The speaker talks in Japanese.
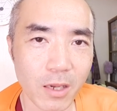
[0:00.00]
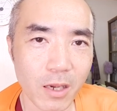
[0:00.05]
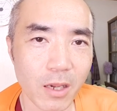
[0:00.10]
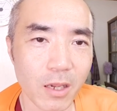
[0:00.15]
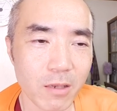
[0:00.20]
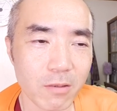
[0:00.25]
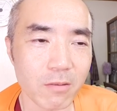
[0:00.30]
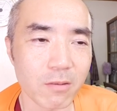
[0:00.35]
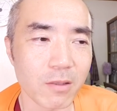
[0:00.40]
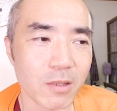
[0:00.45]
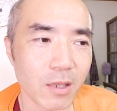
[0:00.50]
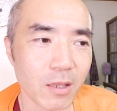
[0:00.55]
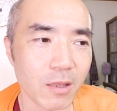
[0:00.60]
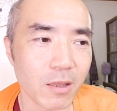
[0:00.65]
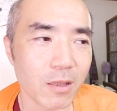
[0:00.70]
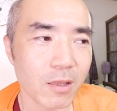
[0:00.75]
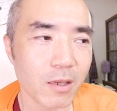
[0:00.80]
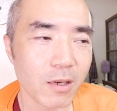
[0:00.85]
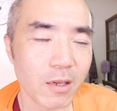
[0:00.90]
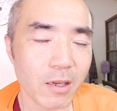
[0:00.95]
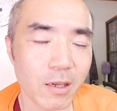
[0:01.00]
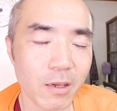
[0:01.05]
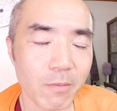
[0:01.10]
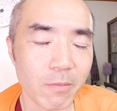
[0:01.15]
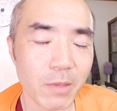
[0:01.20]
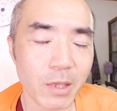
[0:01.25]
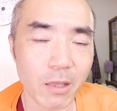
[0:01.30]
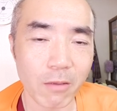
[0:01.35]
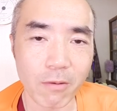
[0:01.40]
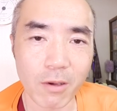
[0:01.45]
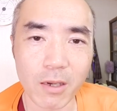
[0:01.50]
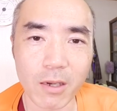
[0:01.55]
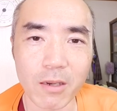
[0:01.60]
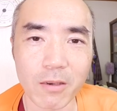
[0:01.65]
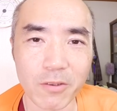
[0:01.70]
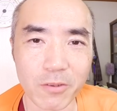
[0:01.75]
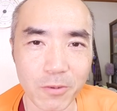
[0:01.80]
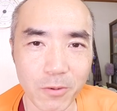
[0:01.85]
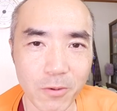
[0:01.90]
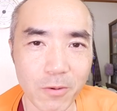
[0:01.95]
変えるんだったらまだわか
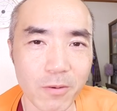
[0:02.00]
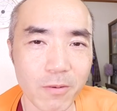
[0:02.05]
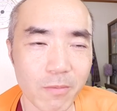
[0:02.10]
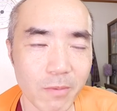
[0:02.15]
るよ。